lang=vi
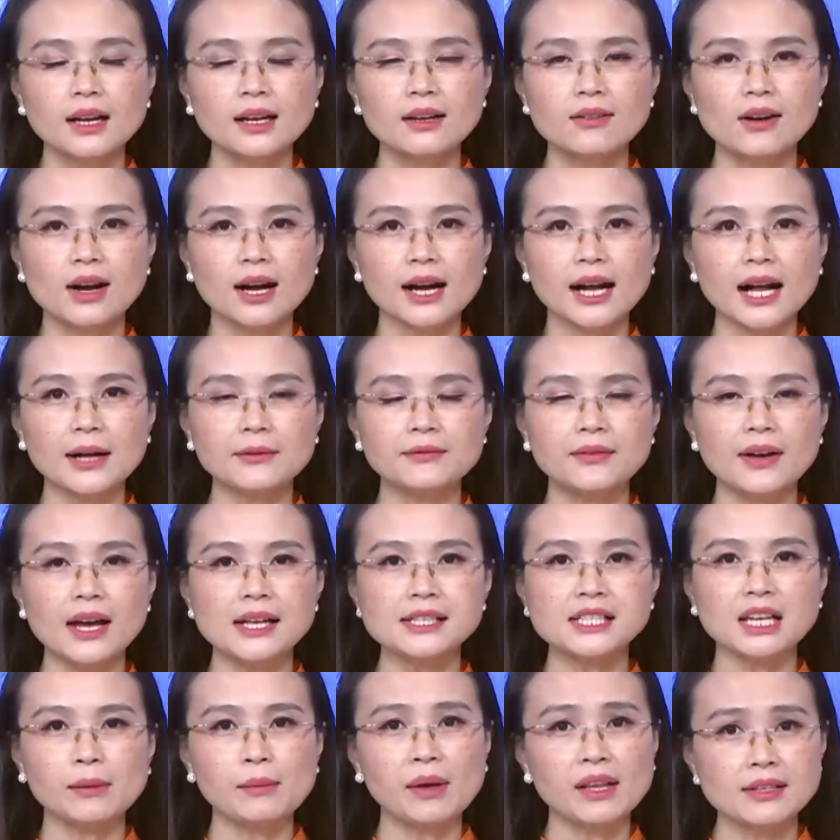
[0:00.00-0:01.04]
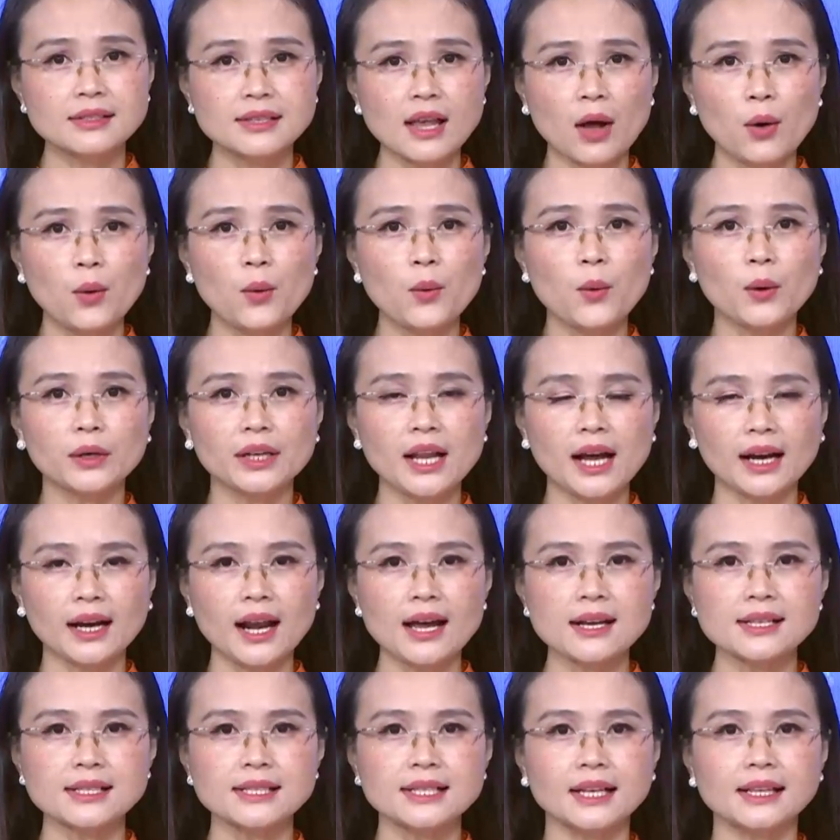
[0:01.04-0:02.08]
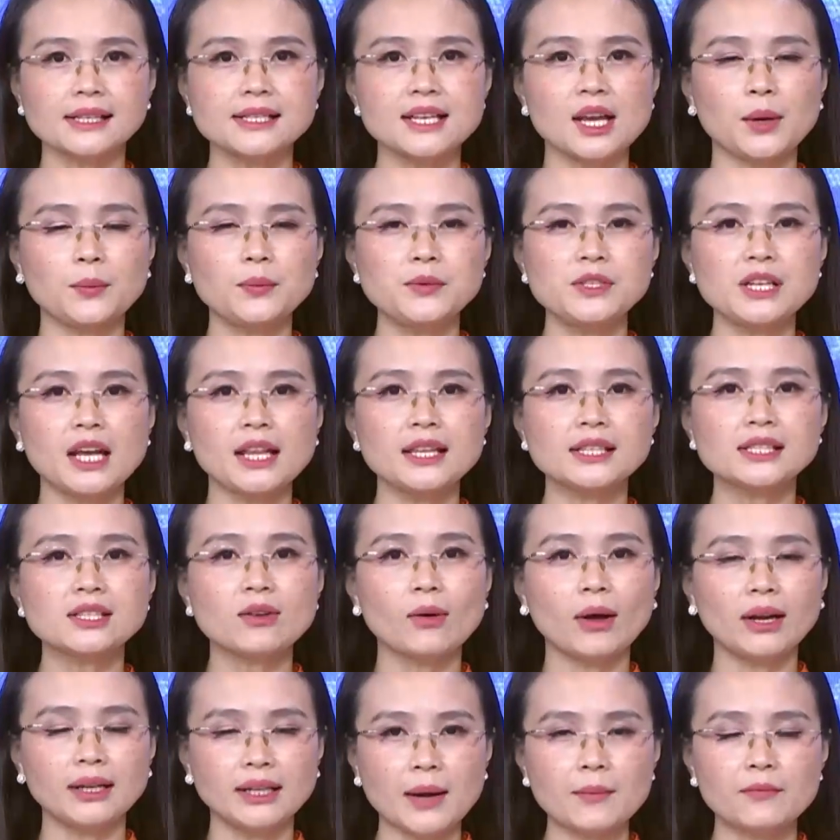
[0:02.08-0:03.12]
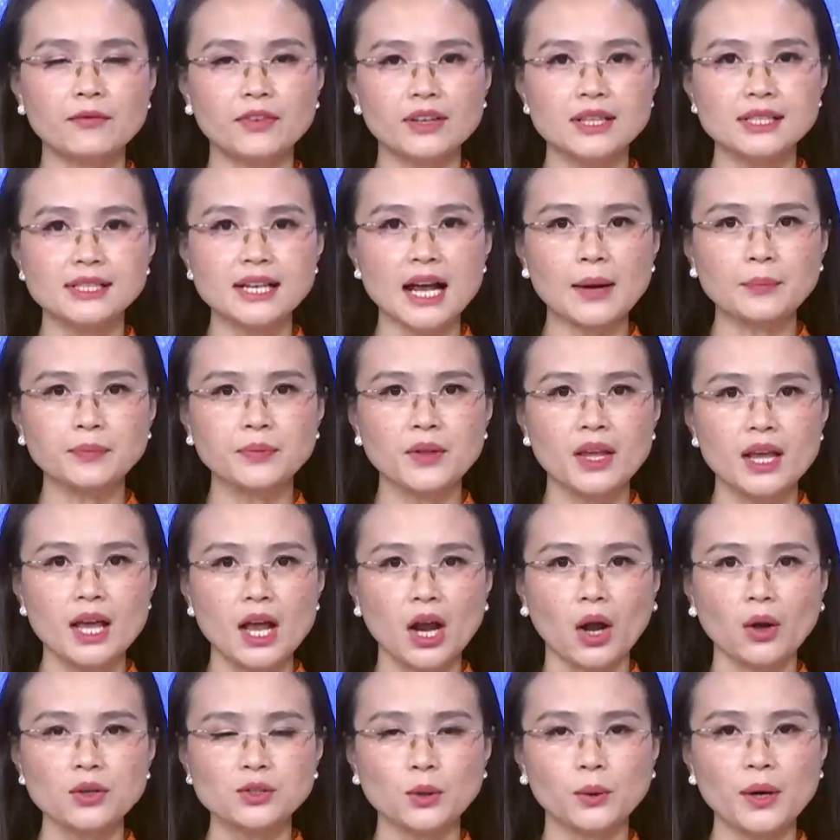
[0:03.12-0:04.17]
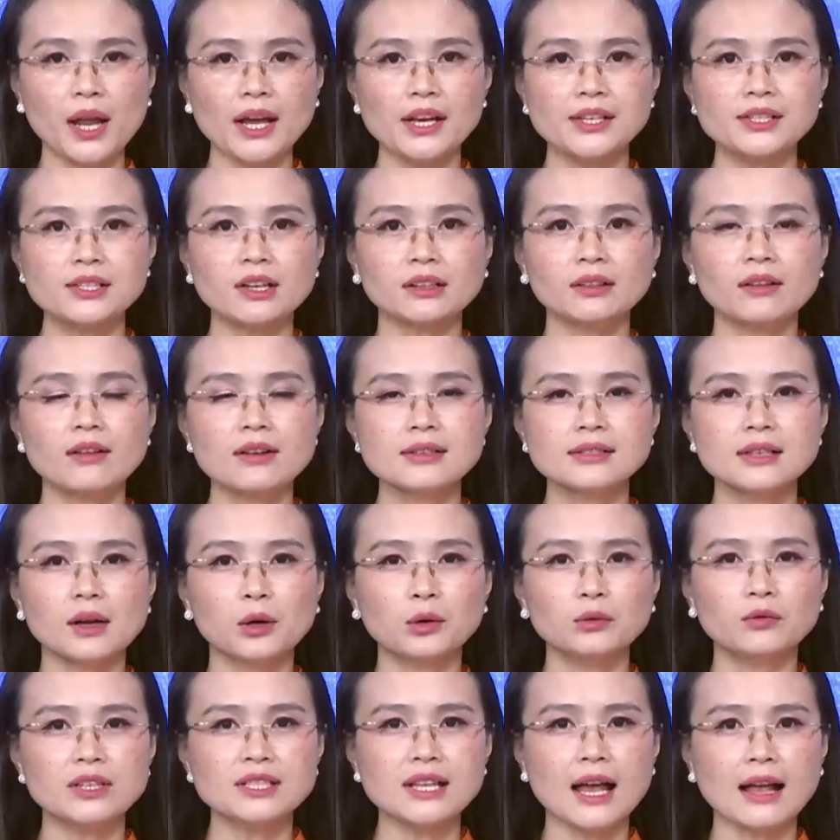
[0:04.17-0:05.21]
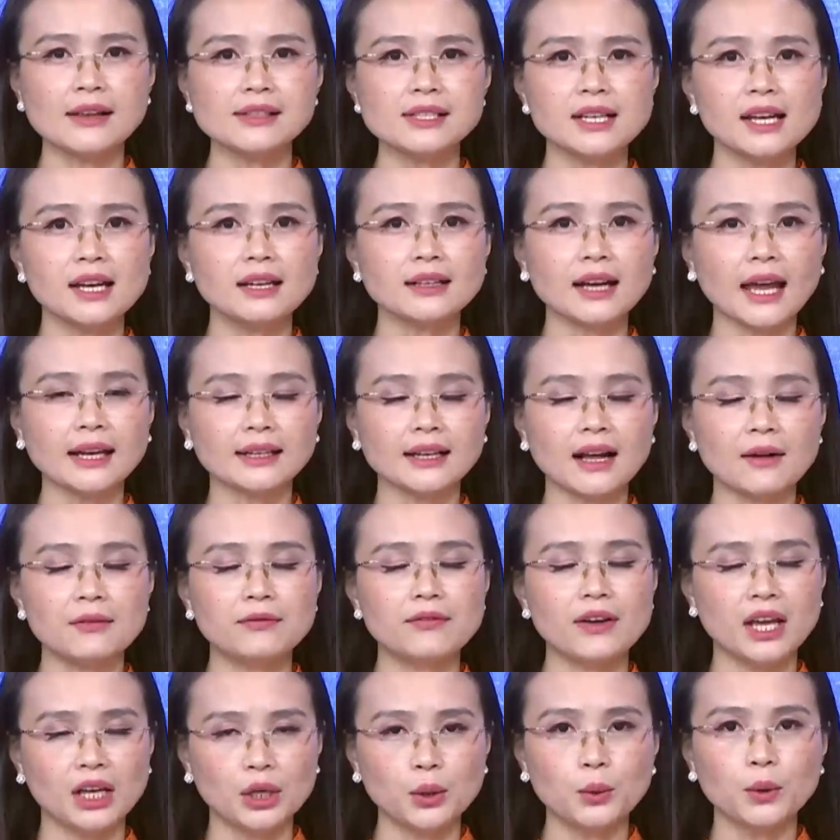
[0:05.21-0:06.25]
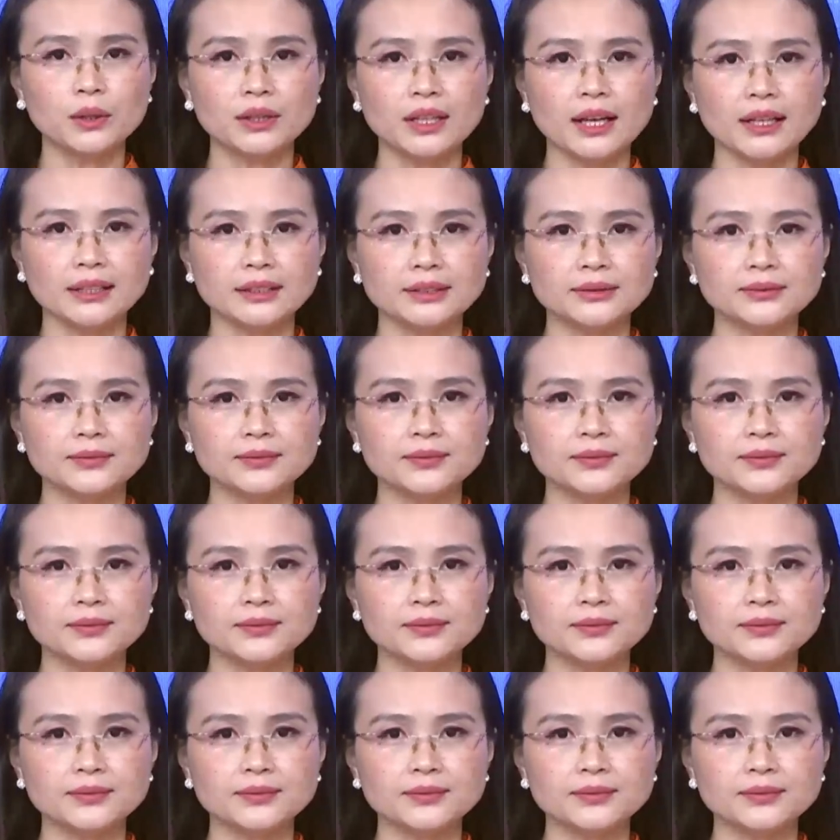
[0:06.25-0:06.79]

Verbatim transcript: Lượng cà phê chế biến sâu của Đắk Lắk chỉ chiếm trên dưới 5%, con số này chưa tương xứng với giá trị ngành cà phê của tỉnh.